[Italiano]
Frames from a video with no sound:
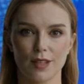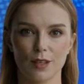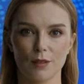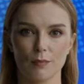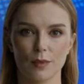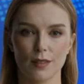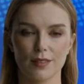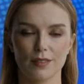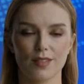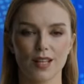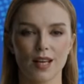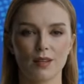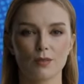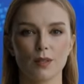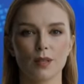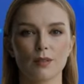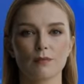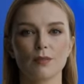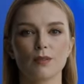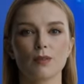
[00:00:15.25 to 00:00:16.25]

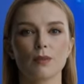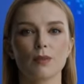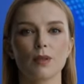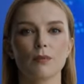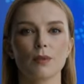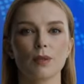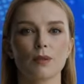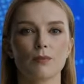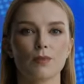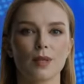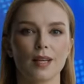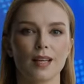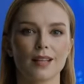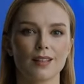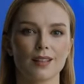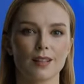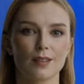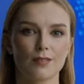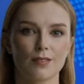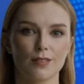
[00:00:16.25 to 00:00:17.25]
convalescenza,
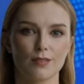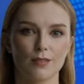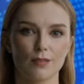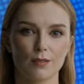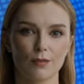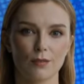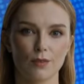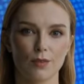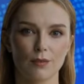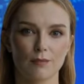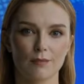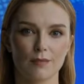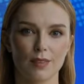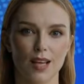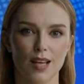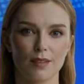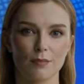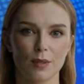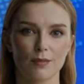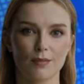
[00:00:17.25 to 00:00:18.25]
recarsi ad Assisi
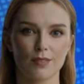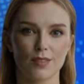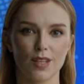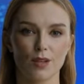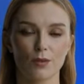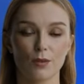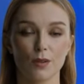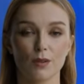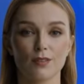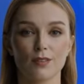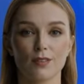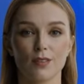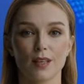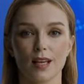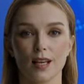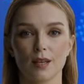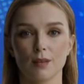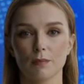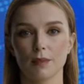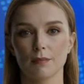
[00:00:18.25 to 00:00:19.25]
per pregare
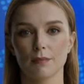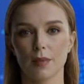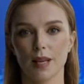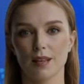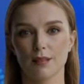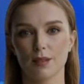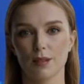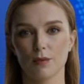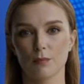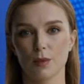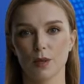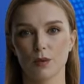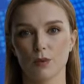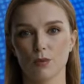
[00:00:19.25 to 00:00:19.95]
sulla tomba di Carlo